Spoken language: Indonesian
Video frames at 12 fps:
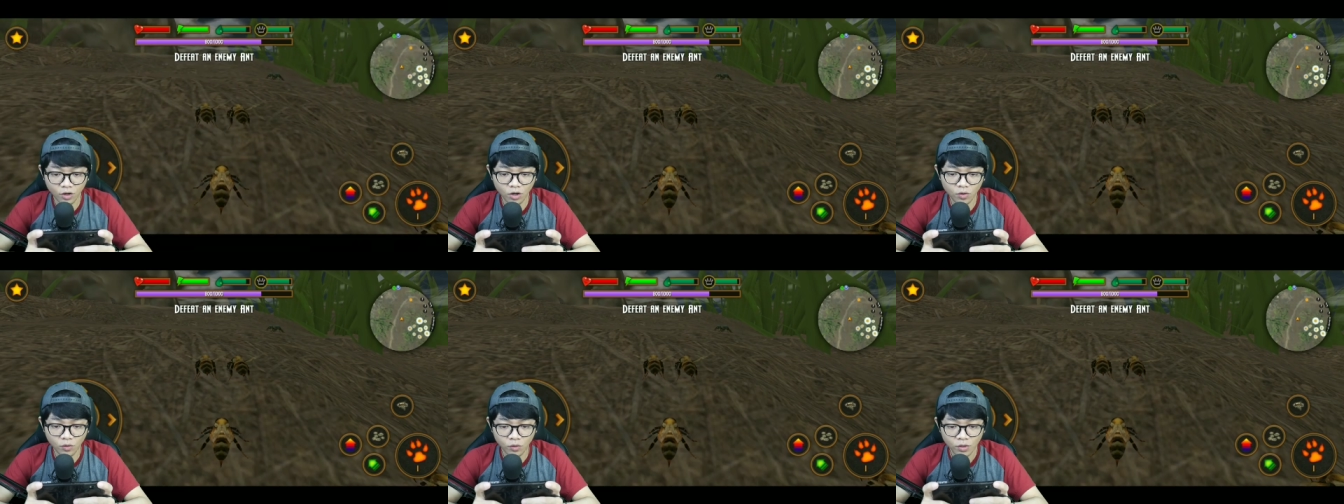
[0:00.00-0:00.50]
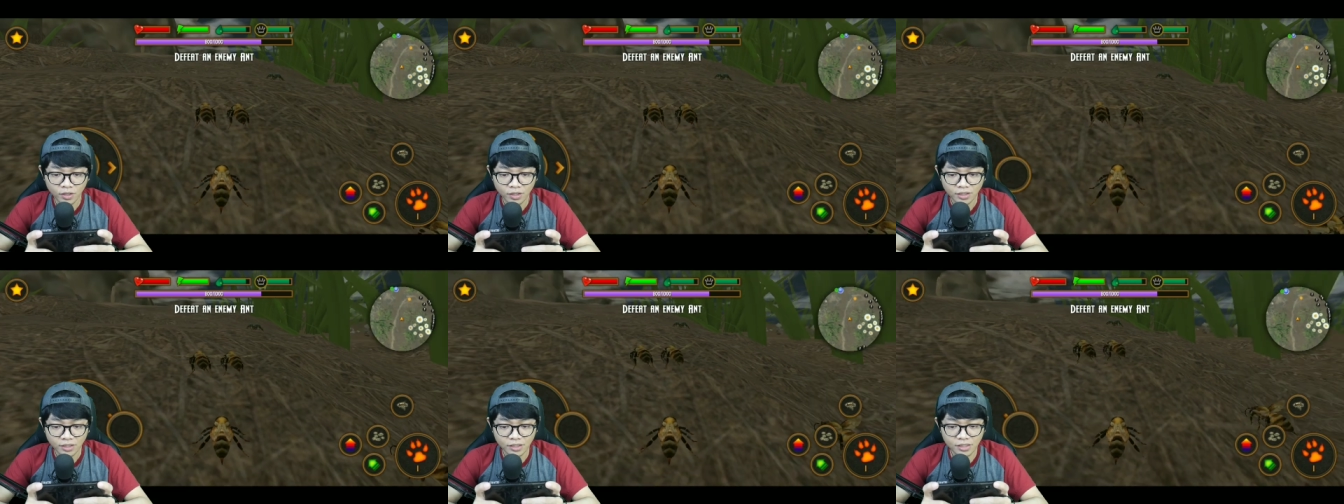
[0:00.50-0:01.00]
oh
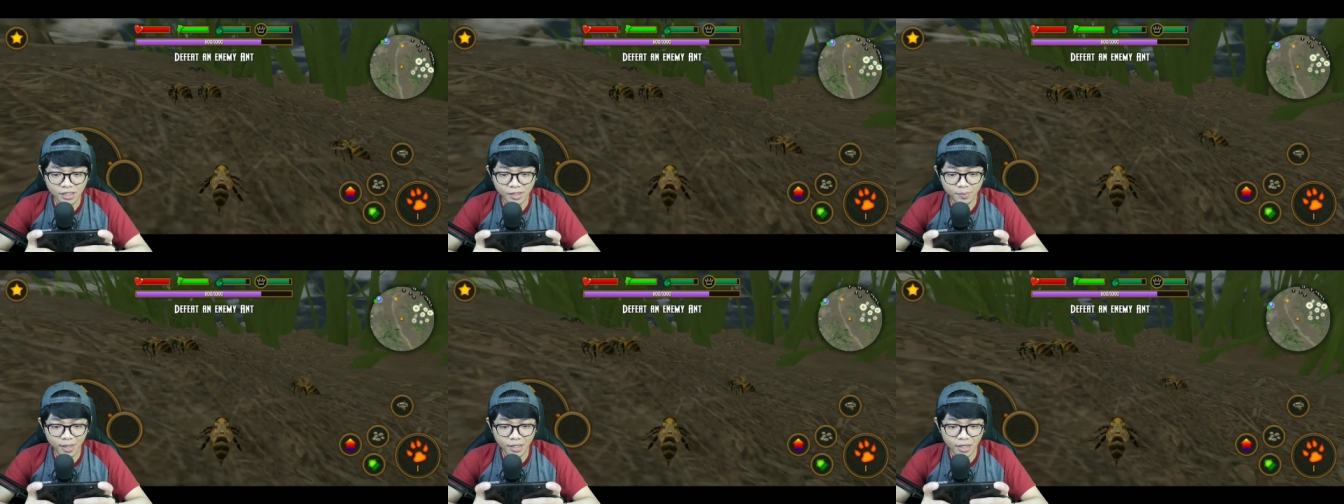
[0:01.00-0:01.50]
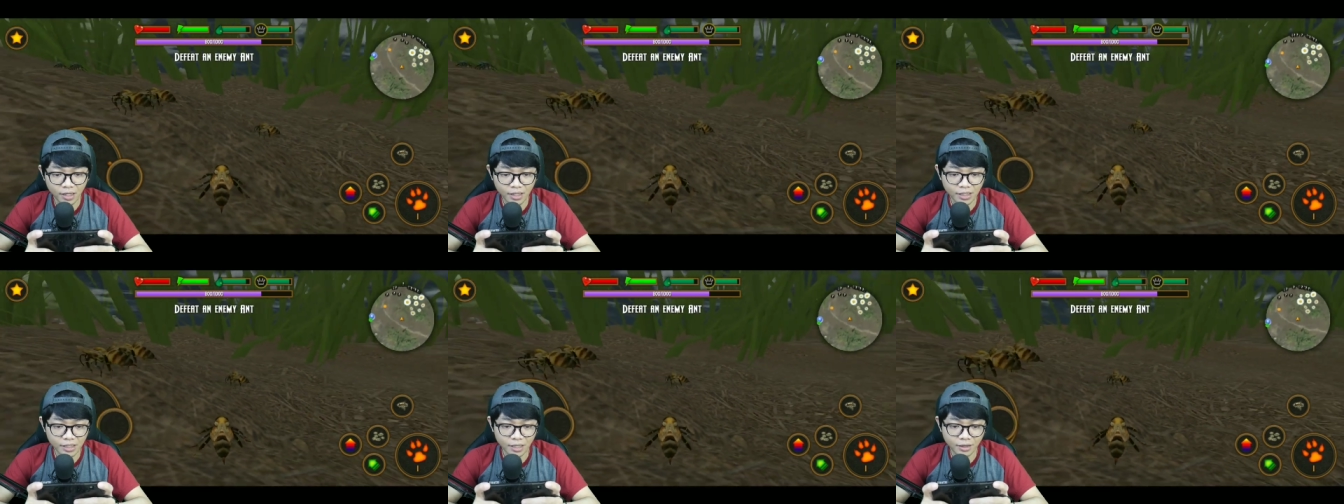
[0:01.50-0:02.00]
sini banyak
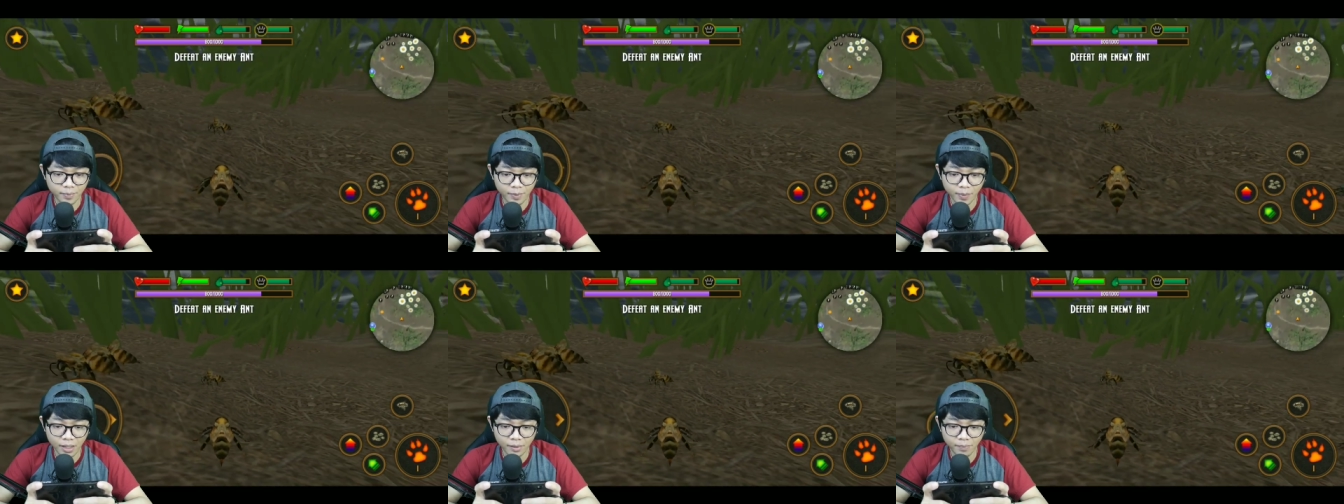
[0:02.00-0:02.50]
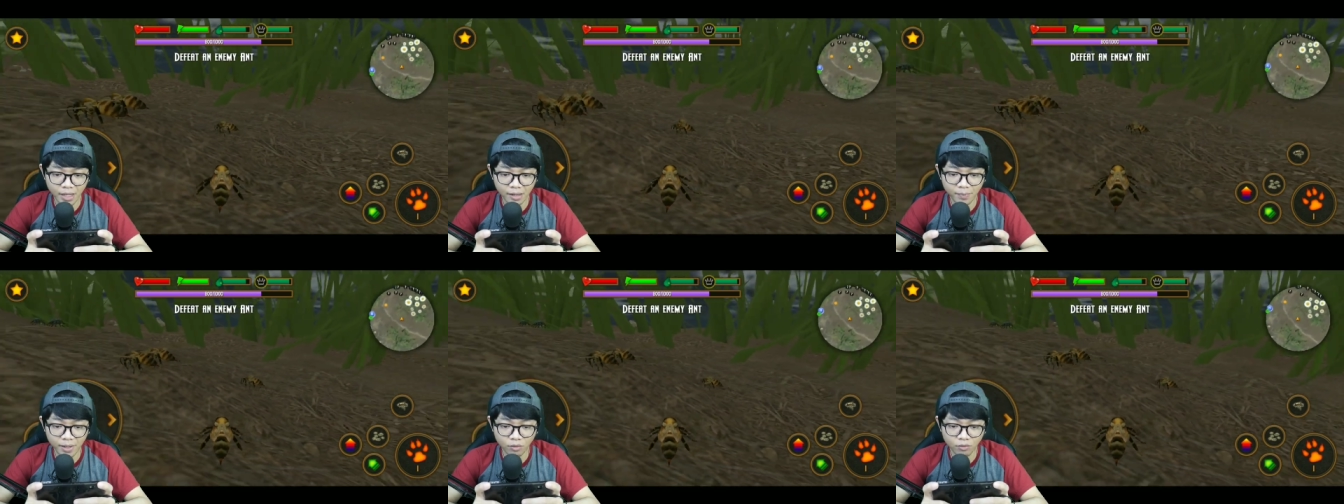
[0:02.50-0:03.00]
ini ya teman-teman
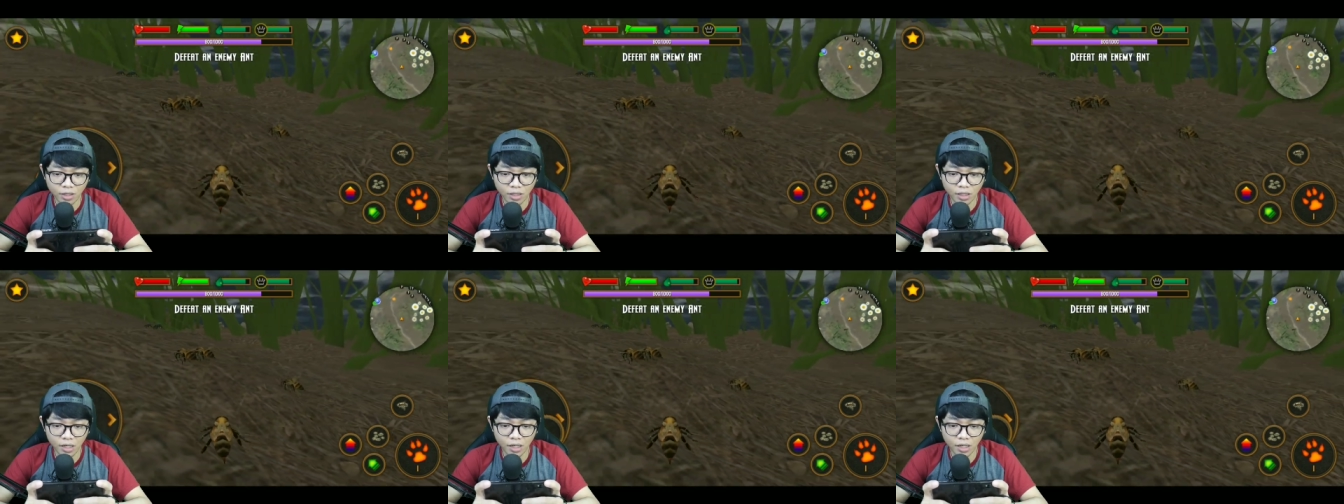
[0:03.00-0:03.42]
lebah-lebah gua nih.